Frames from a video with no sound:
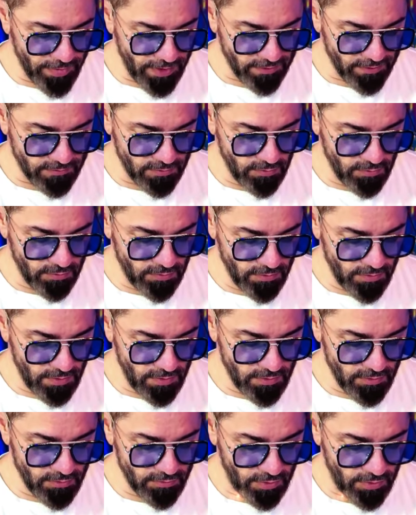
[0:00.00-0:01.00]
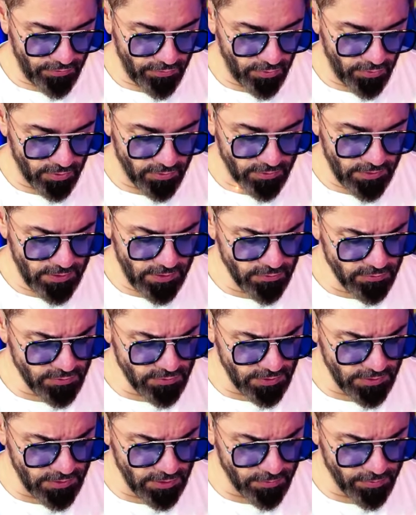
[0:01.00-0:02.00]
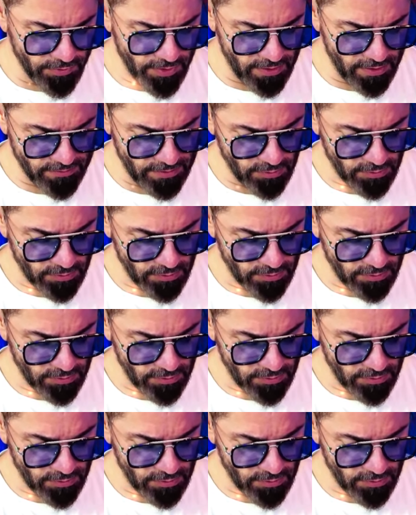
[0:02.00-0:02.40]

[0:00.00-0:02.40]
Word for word: Brasil, já foram. E Rio de Janeiro, por que, que você